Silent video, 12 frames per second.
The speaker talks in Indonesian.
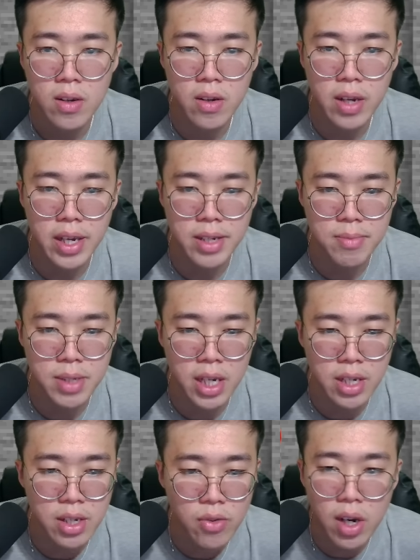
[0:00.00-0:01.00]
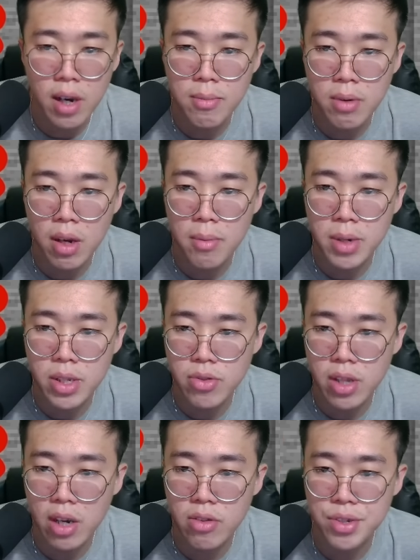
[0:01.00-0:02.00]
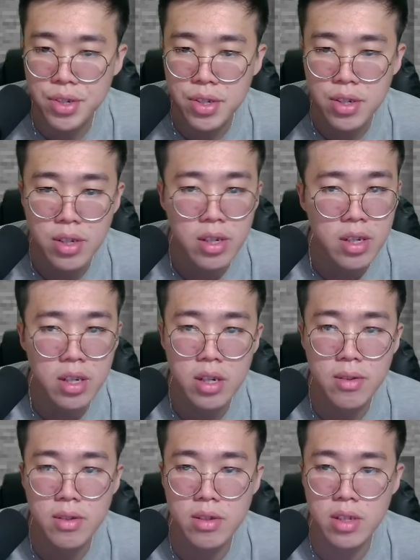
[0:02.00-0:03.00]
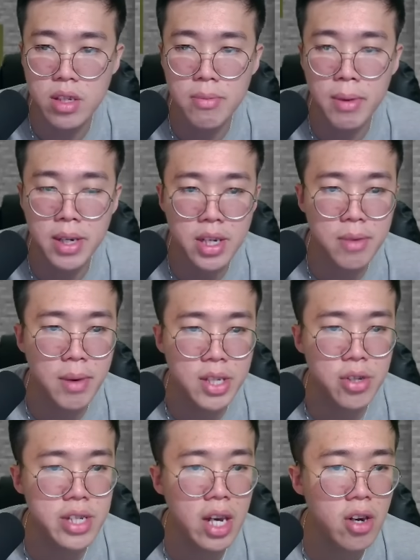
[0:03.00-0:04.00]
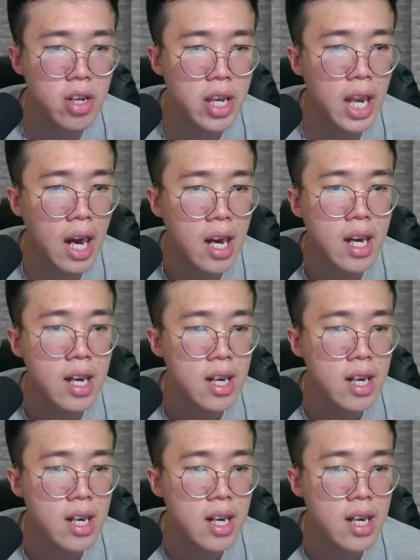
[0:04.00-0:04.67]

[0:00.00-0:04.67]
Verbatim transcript: Oke, bentar ini gua nggak nggak begitu tahu ini. Ini gimana ini maksudnya? Oke lah.